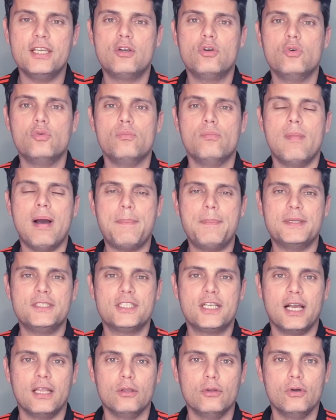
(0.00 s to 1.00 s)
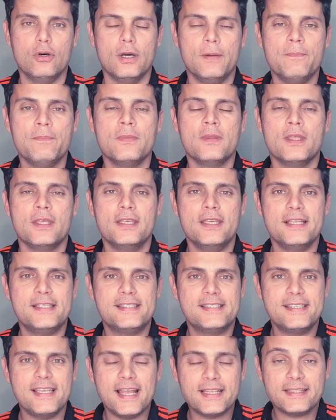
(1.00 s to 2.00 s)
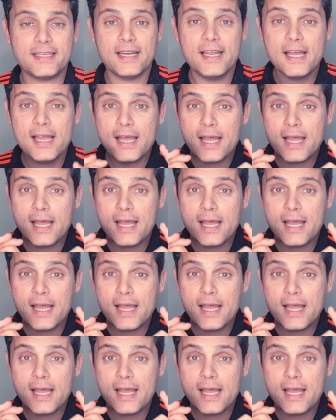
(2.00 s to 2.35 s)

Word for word: com mapa de calor e etc.